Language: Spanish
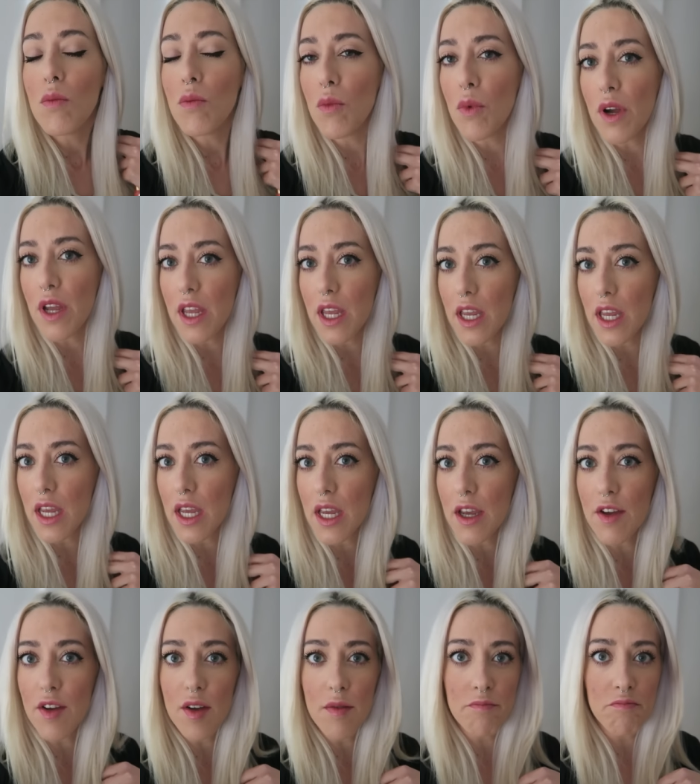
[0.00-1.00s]

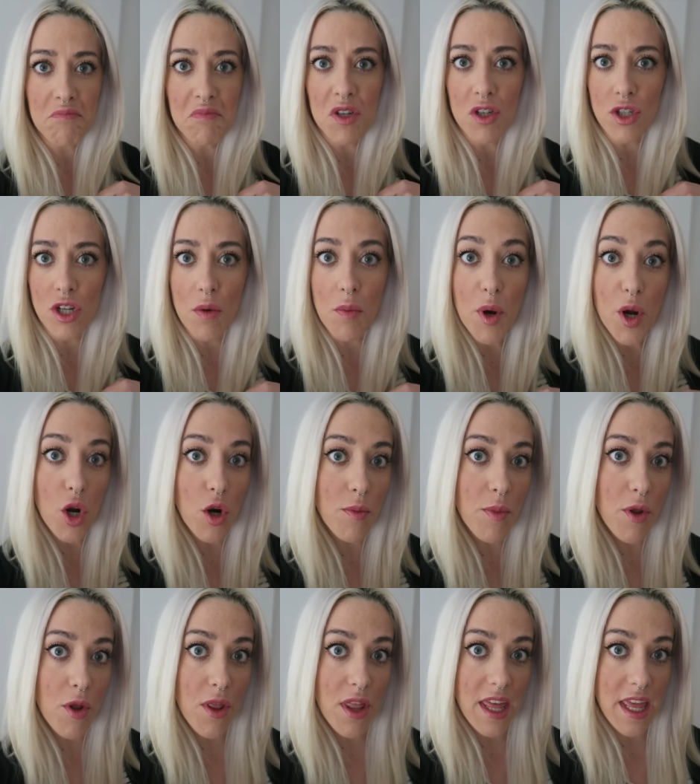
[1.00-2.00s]
muy, no sé, muy
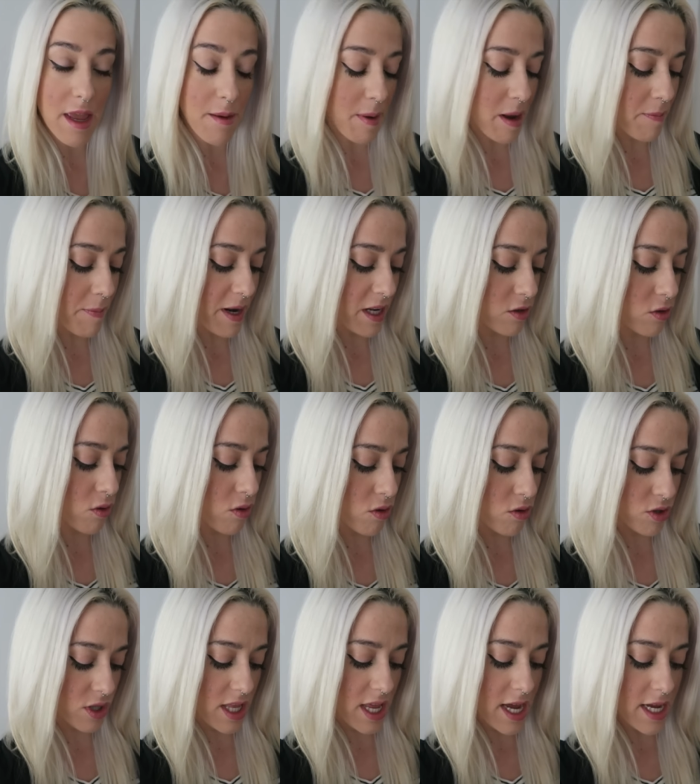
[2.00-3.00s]
cómodo de llevar para todos
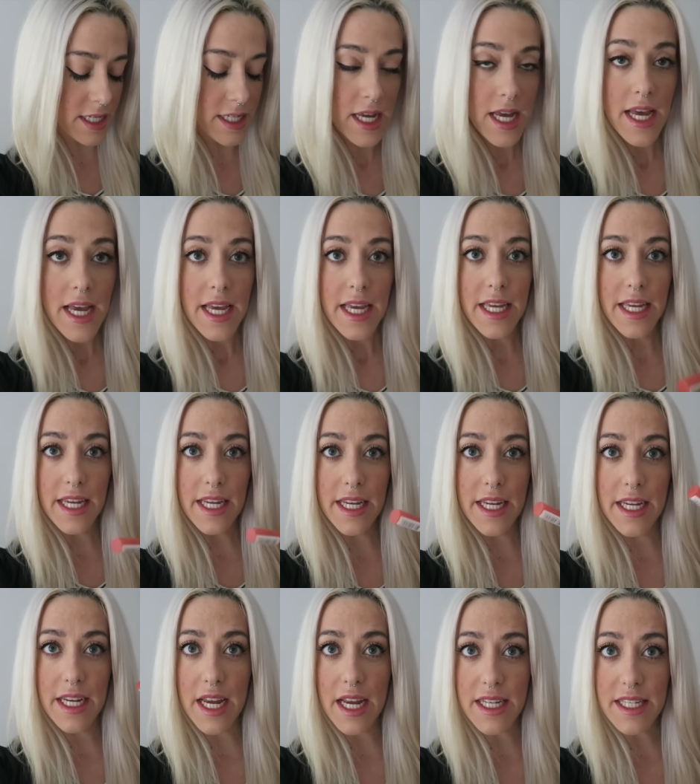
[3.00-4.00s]
los días
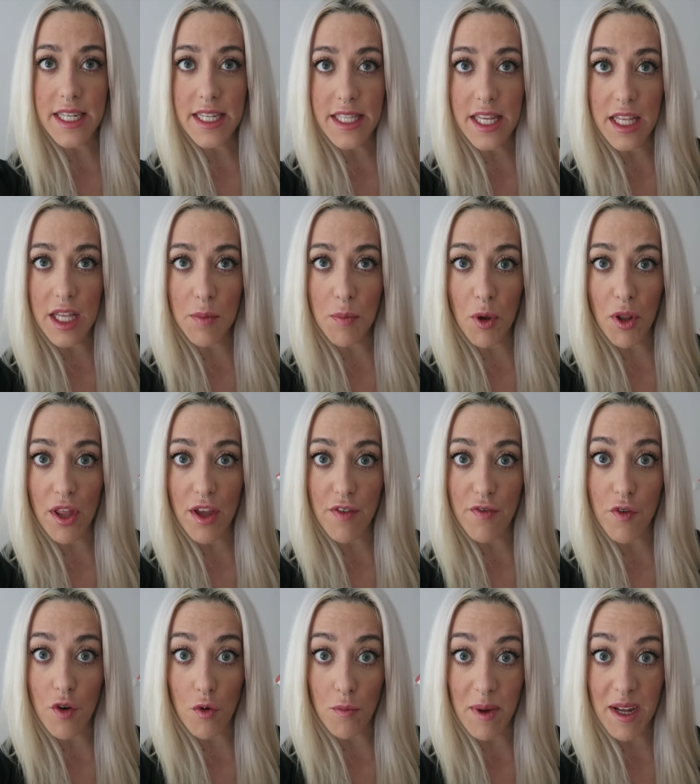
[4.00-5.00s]
y es este tipo de
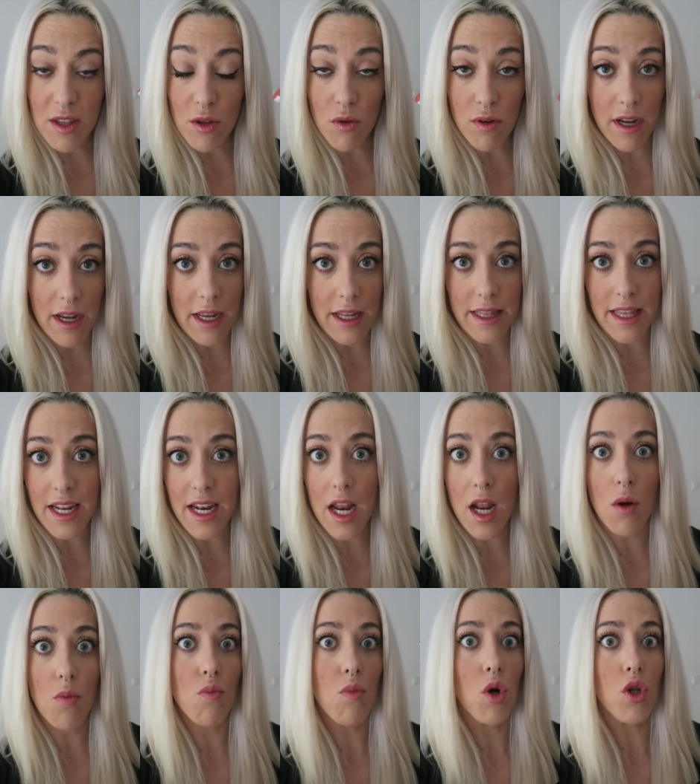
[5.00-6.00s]
formato que
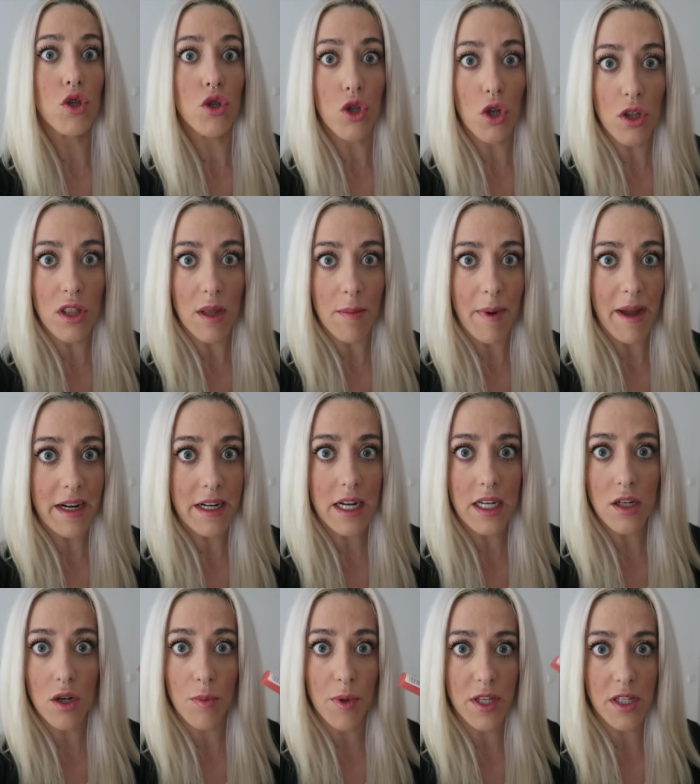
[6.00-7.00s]
tiene un montón de
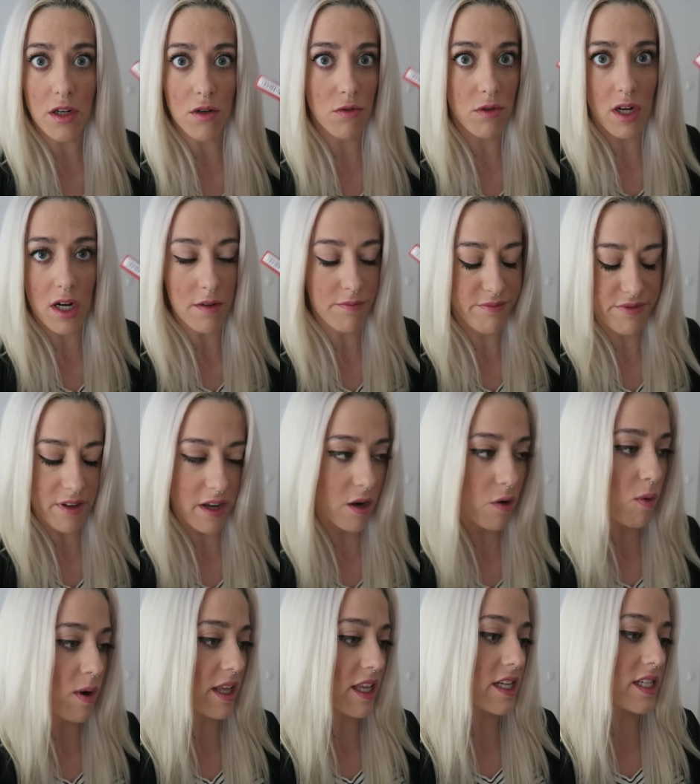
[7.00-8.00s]
marcas, lo podéis encontrar
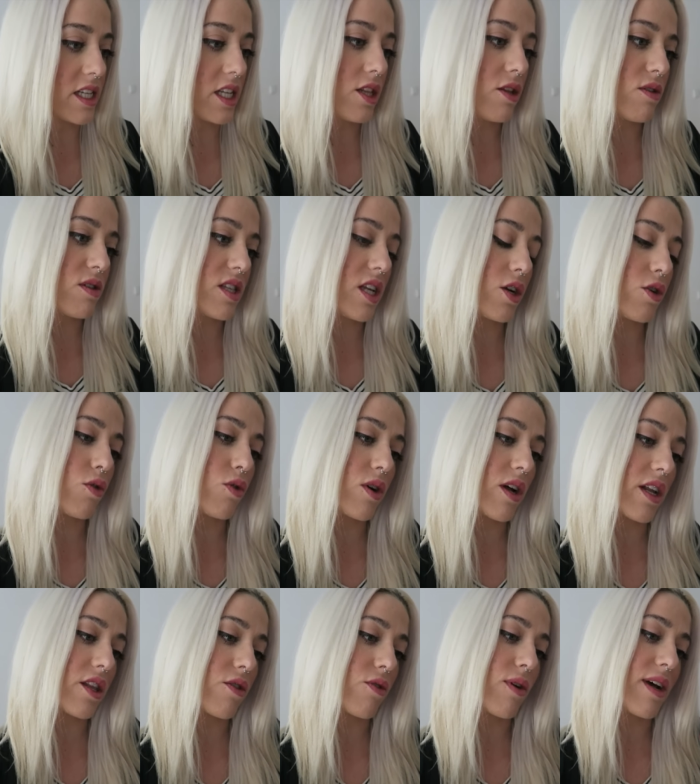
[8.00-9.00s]
en cualquier sitio, este en
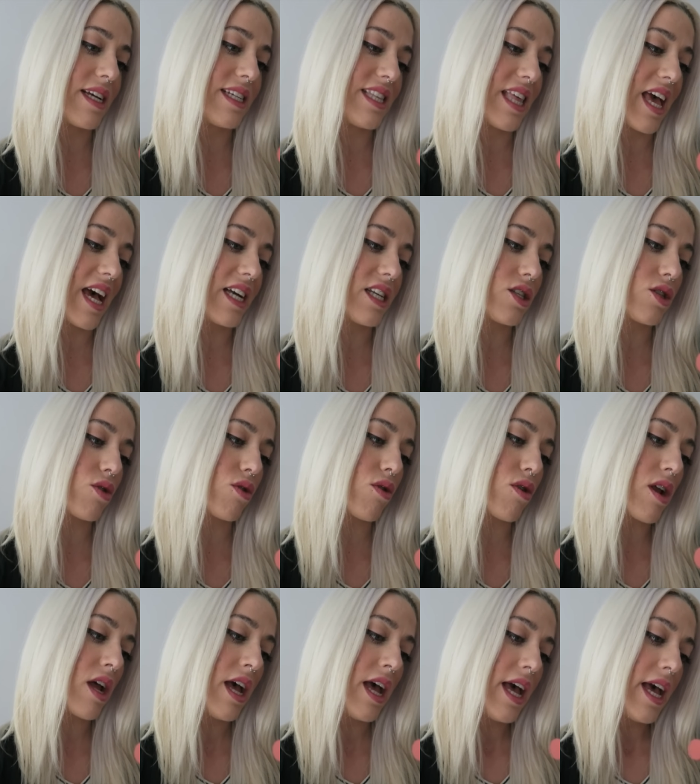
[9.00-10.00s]
concreto es de
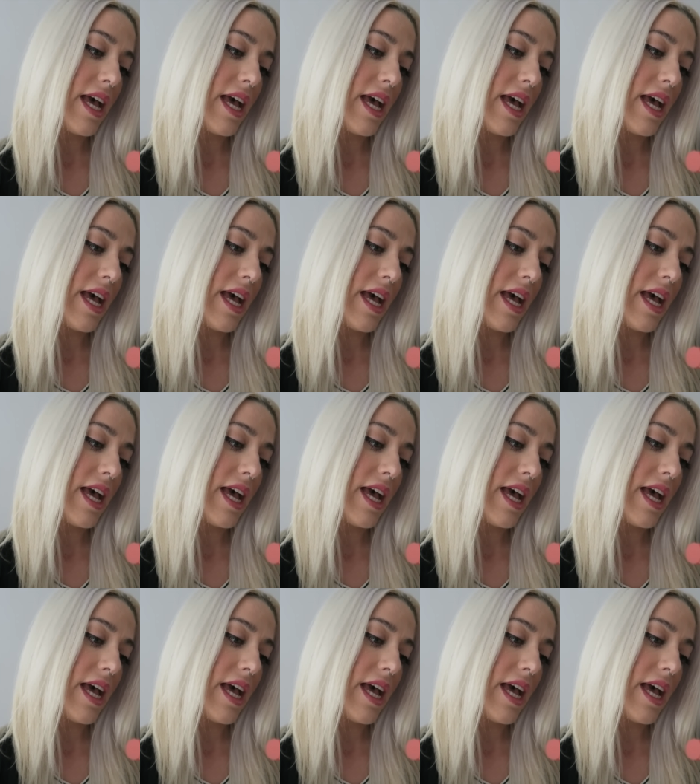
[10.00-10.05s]
Astor